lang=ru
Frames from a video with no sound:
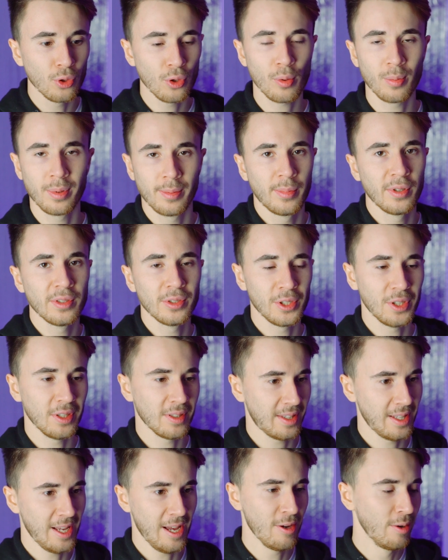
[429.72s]
у нее бы было,
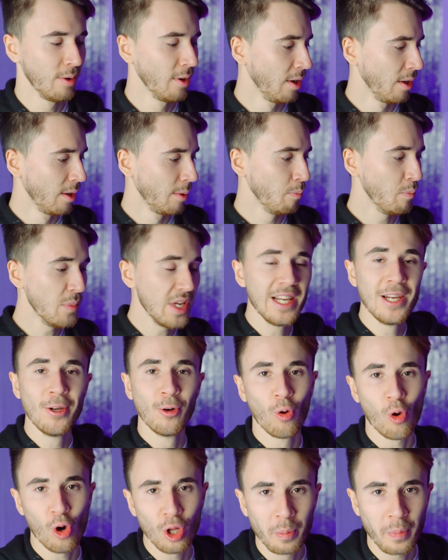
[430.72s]
не знаю,
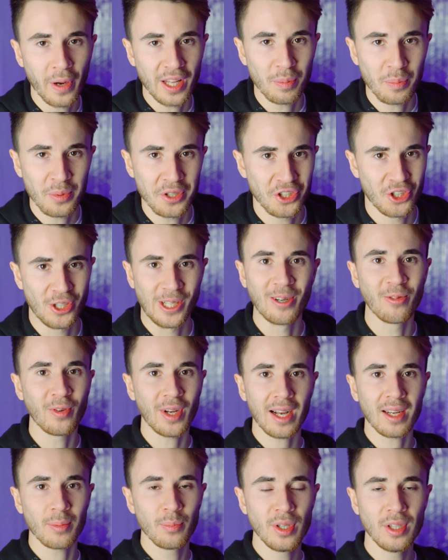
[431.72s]
миллион подписчиков
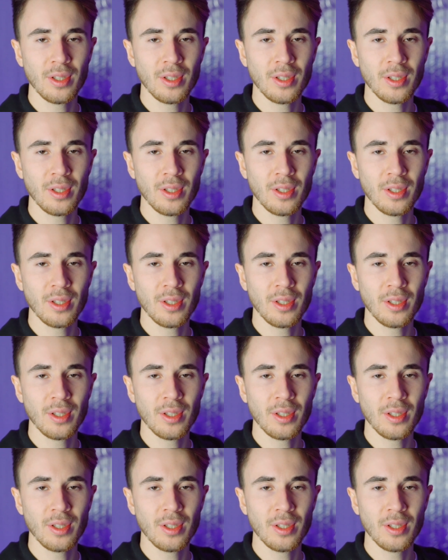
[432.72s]
как